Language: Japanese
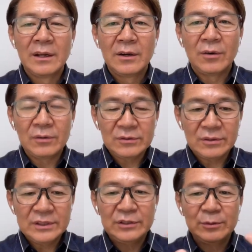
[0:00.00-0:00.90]
本当
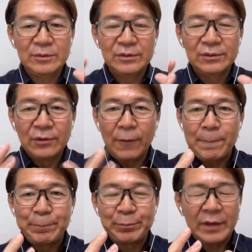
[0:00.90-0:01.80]
に自分の、
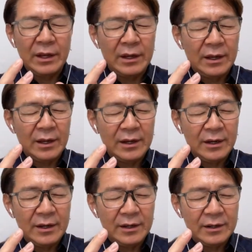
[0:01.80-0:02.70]

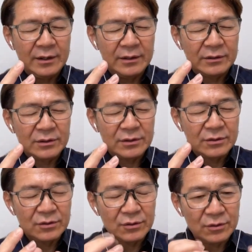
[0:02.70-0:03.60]

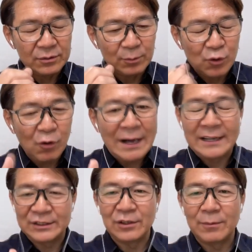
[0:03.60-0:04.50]
えー、もうコア
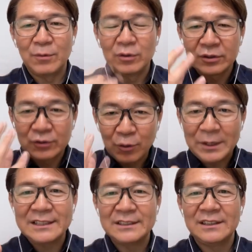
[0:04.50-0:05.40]
な人もう本当に友
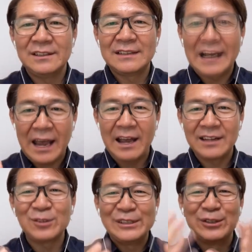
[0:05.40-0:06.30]
達だけ
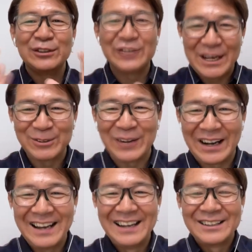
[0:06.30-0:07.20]
と一緒に付き合うとか
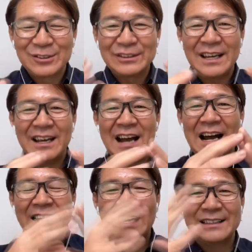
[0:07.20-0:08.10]
ねそして
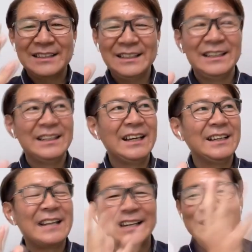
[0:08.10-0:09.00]
新しい、
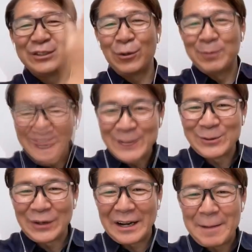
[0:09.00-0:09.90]
えー、景色を見に行く
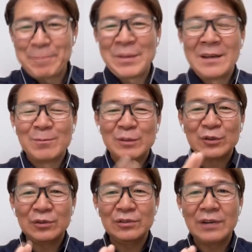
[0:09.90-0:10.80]
とかねもう
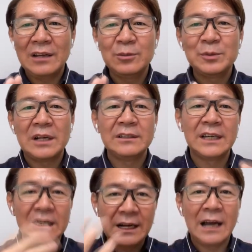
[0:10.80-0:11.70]
そういうライフプランに
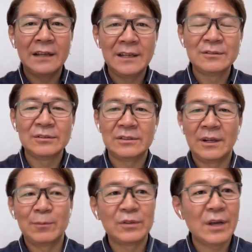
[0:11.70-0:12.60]
切り替えていくっていう
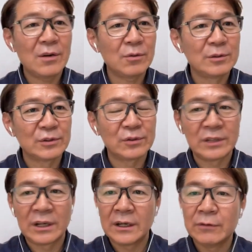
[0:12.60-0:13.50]
ね結構僕そ
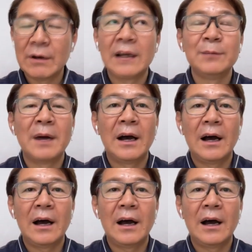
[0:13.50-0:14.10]
れは今